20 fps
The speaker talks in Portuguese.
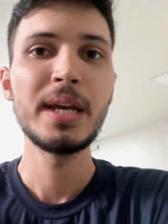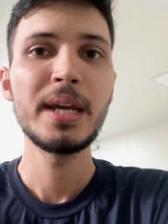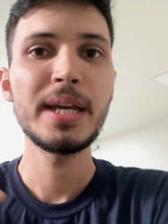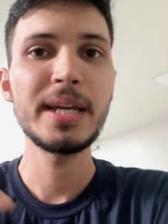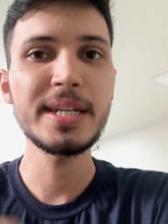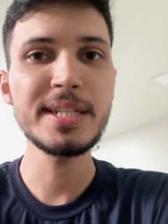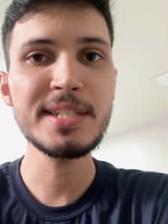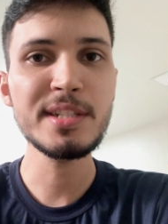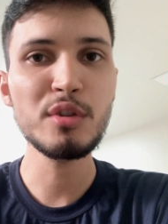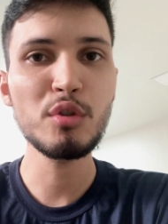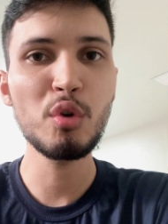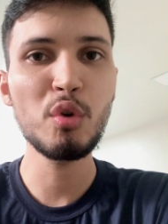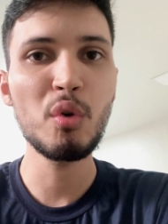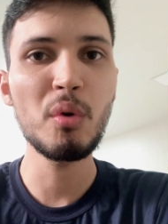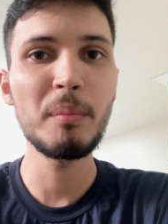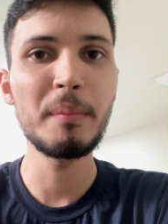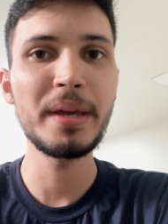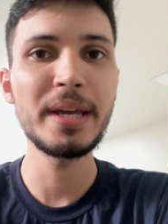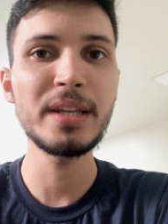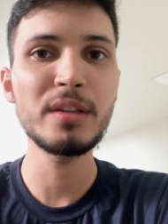Esse
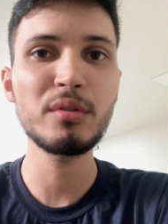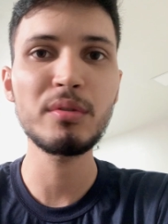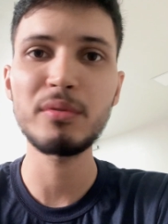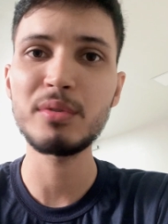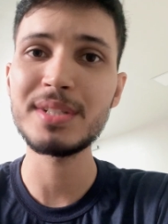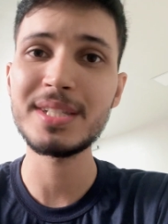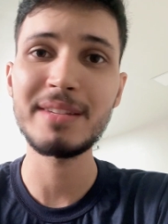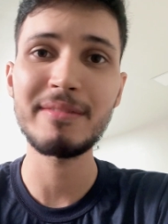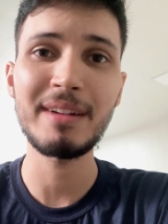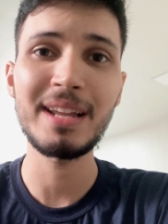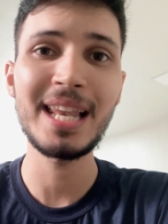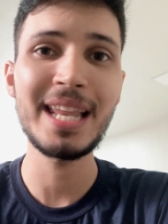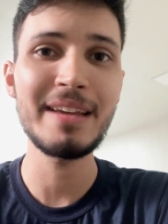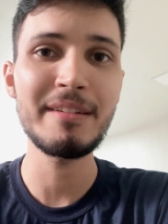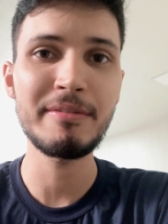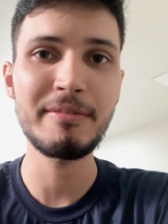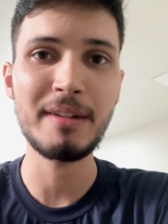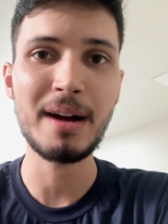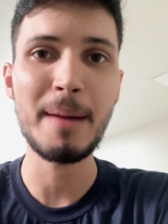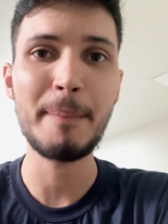documento você vai
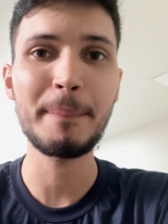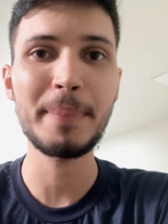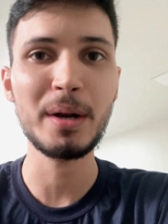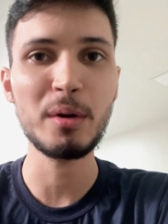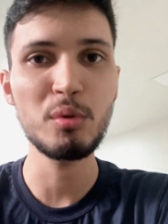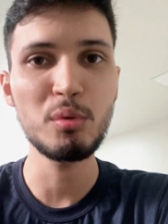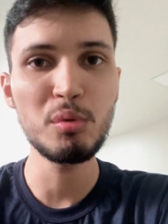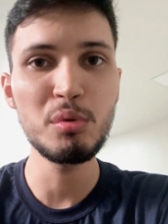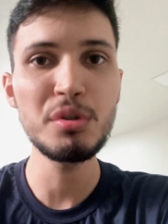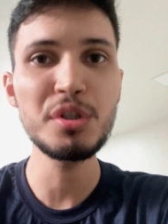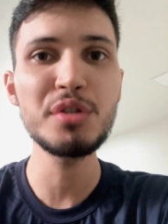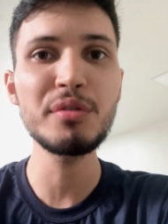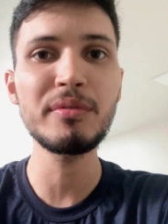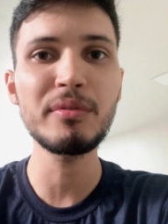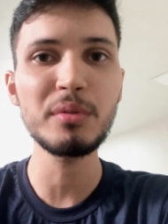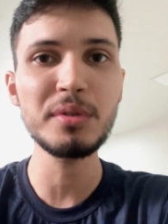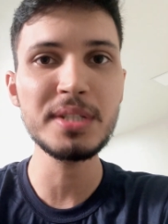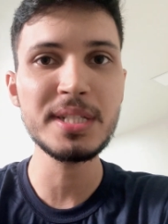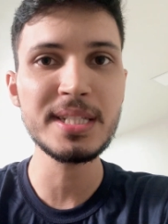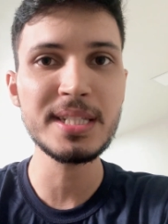levar para onde
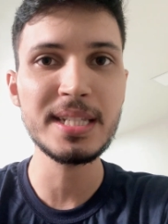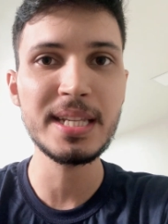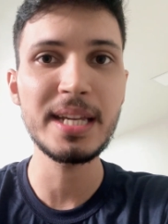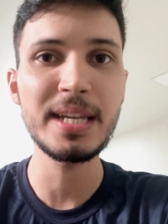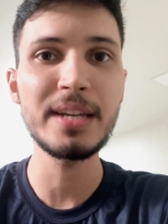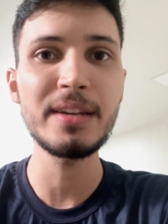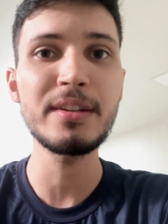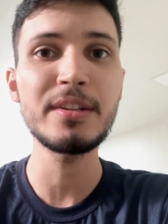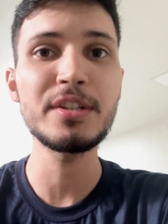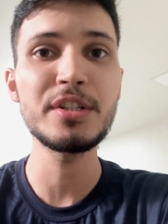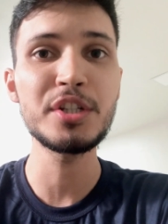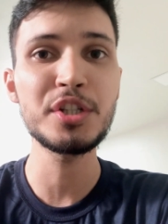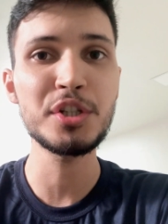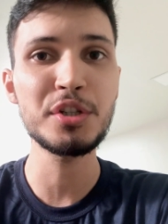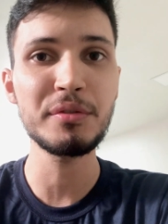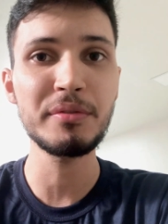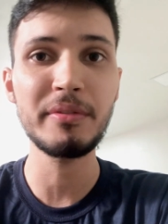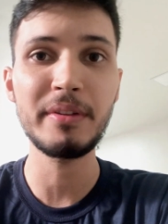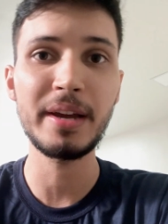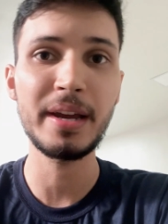você
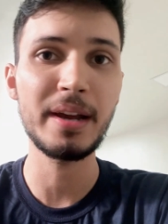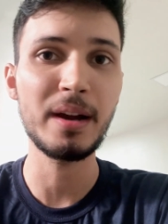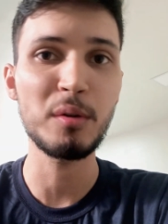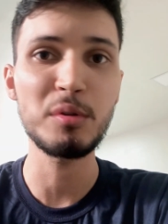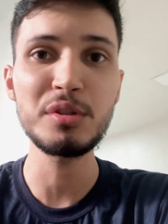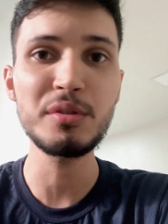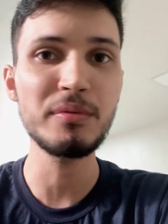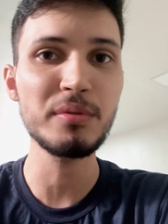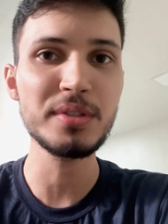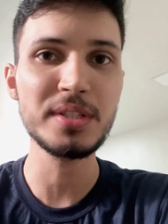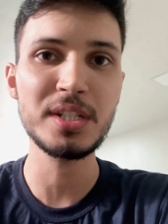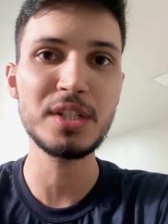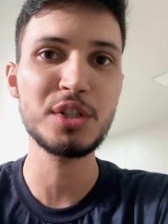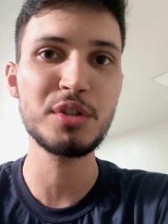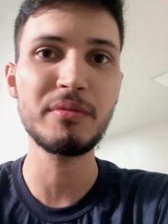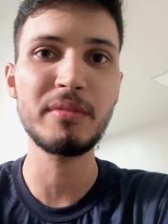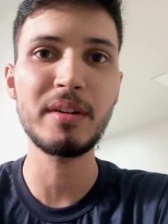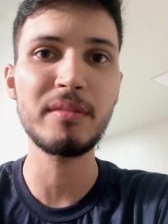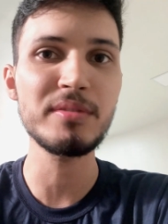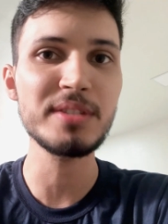estiver. Aonde você
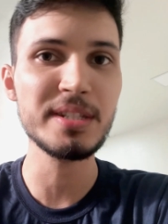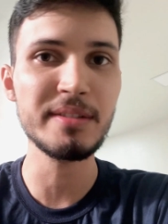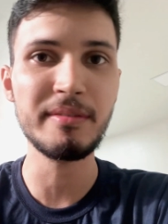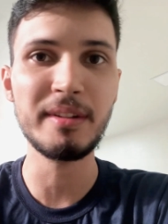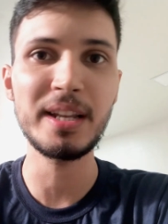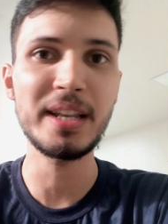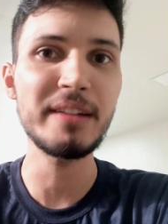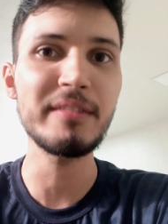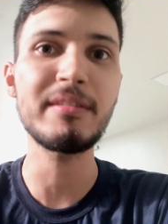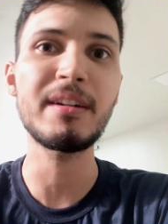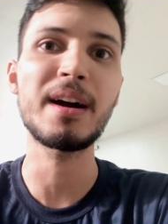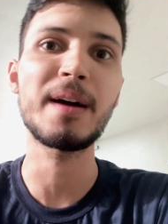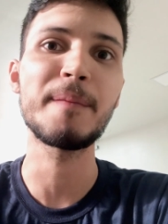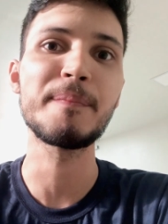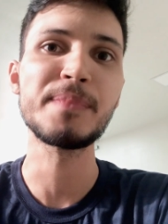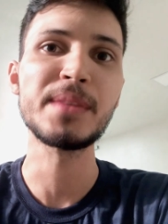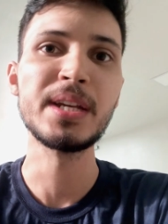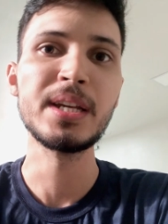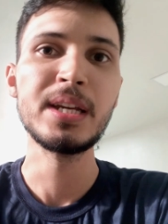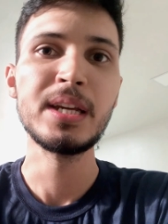estiver, você vai
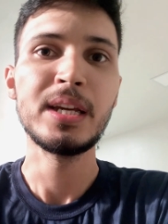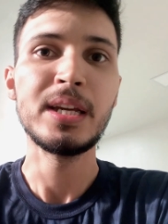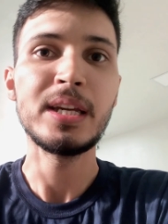levar.